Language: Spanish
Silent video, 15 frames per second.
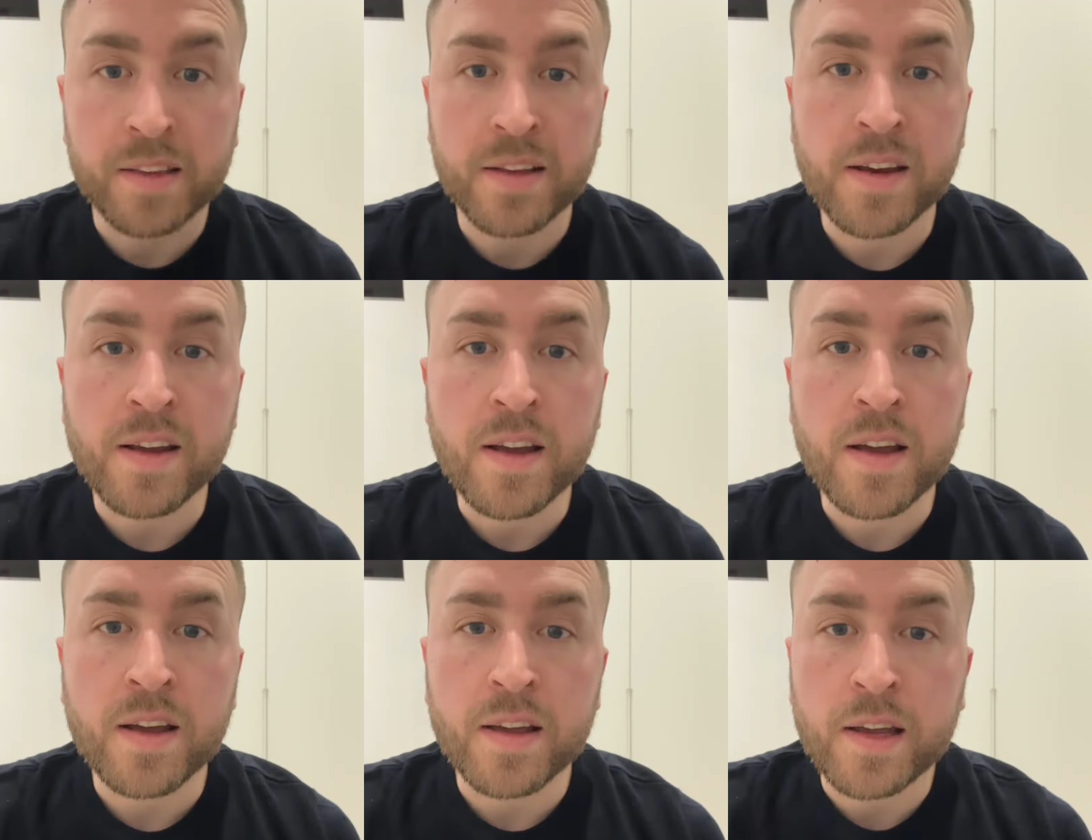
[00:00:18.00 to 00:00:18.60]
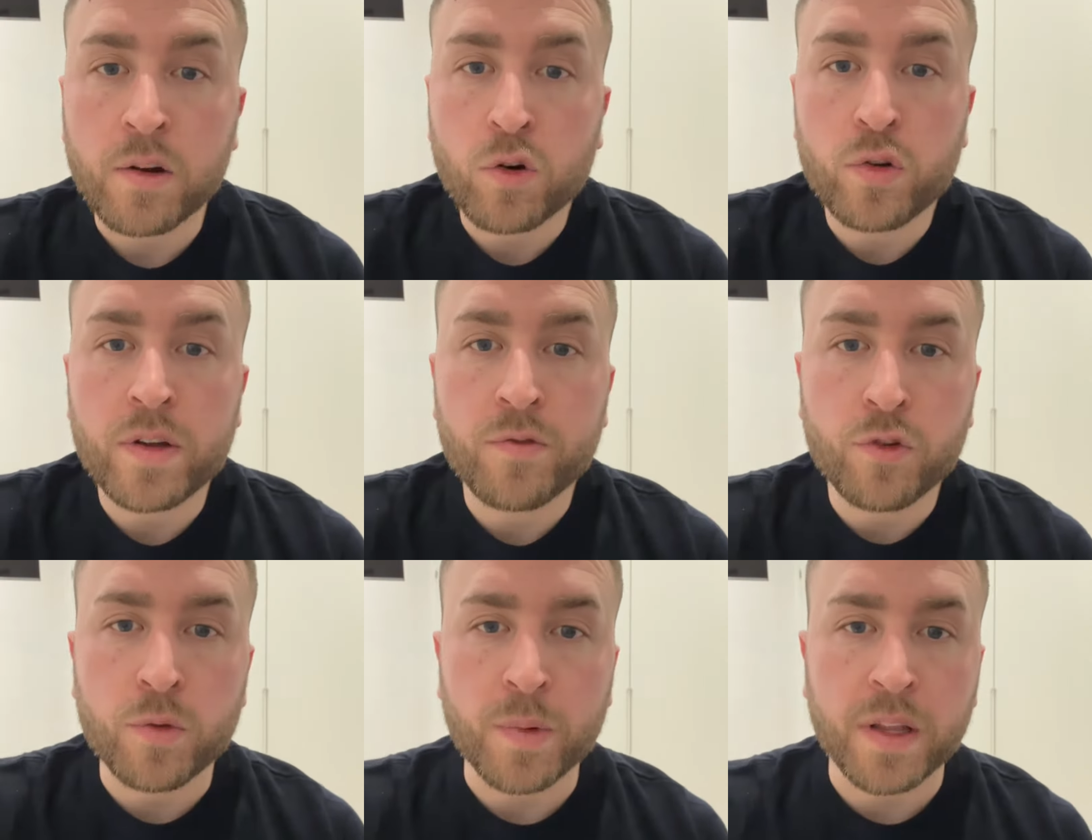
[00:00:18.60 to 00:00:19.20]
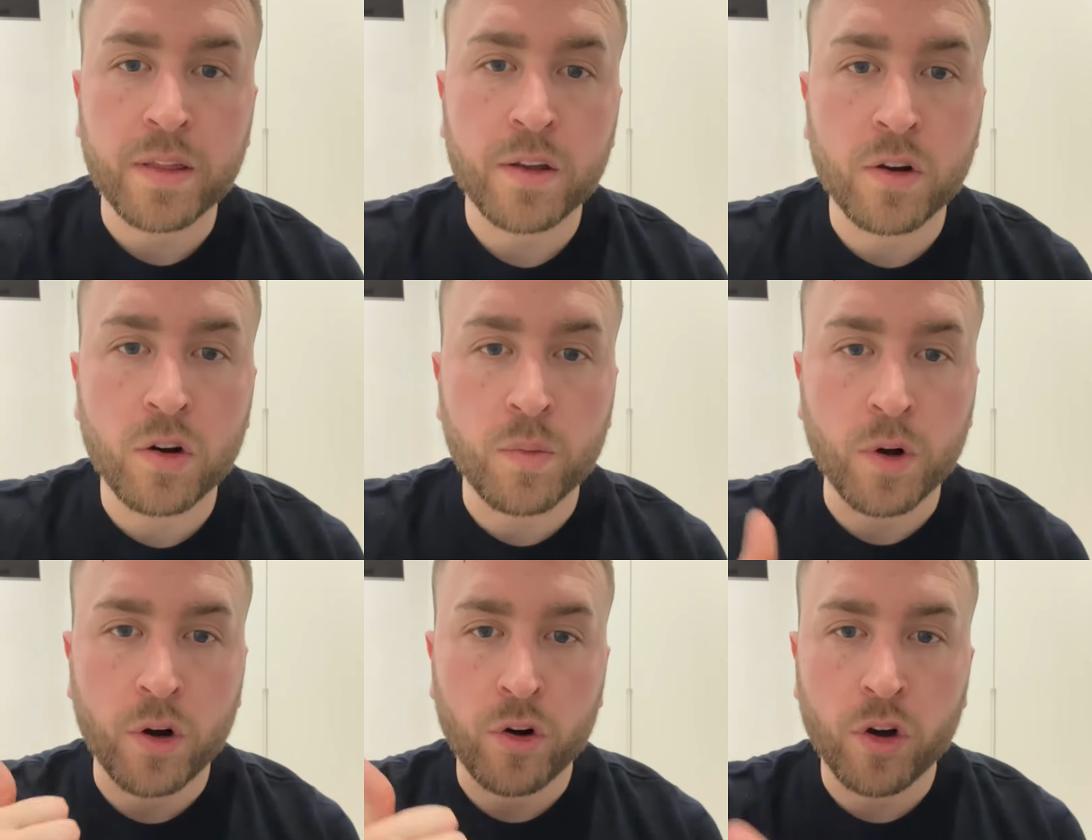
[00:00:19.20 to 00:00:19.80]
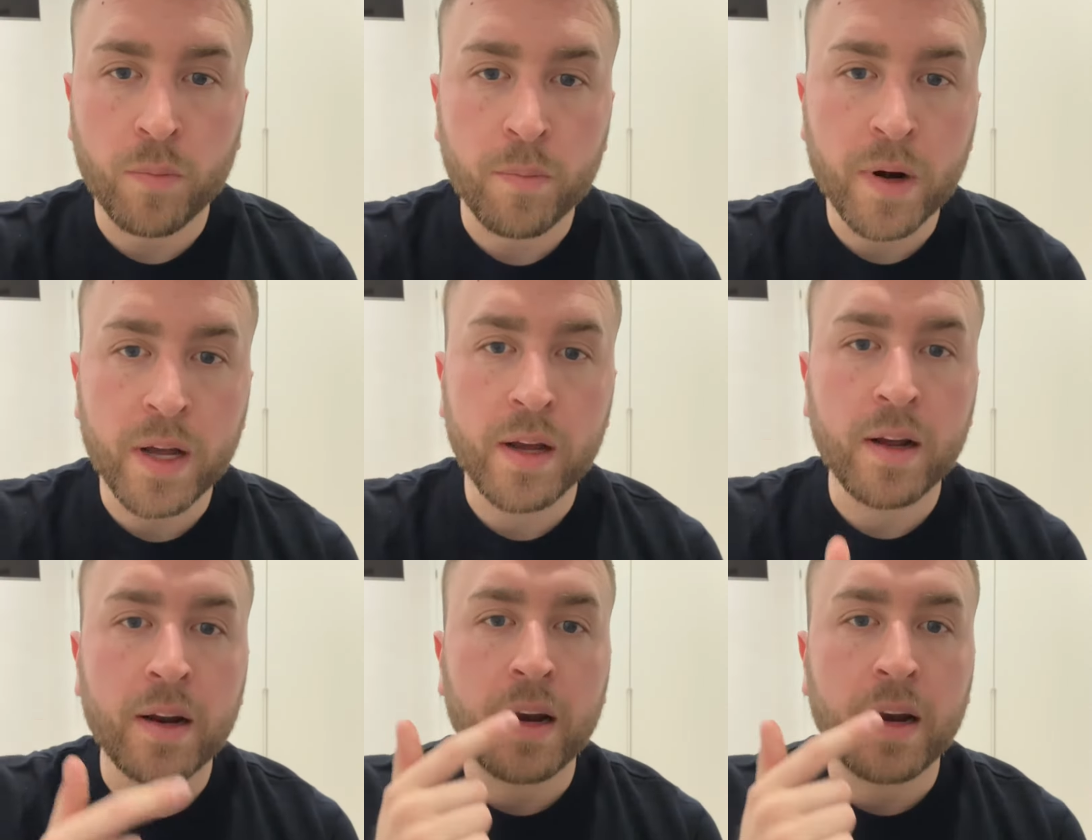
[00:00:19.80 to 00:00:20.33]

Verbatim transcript: TIE incluye información como el nombre,